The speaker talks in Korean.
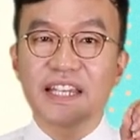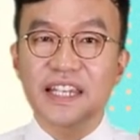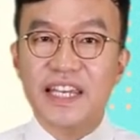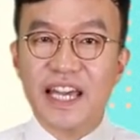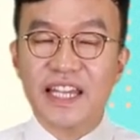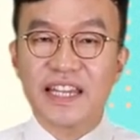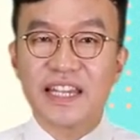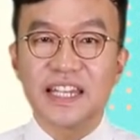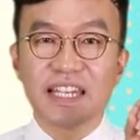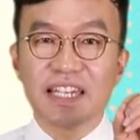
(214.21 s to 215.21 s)
이엔,
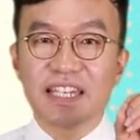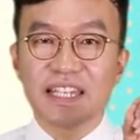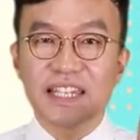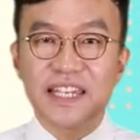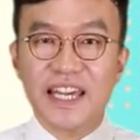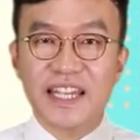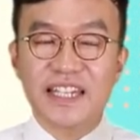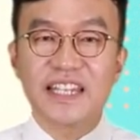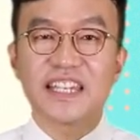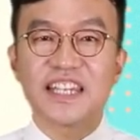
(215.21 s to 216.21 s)
e,
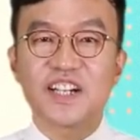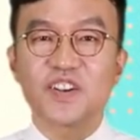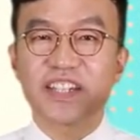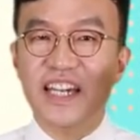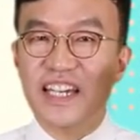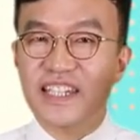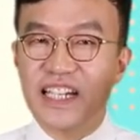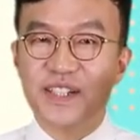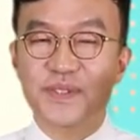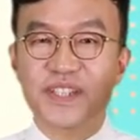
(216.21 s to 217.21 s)
이엔 e, 이렇게
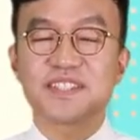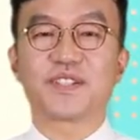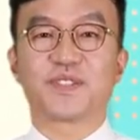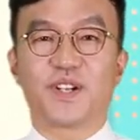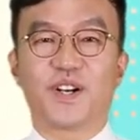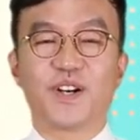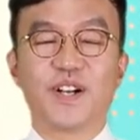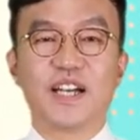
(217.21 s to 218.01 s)
약속했었죠.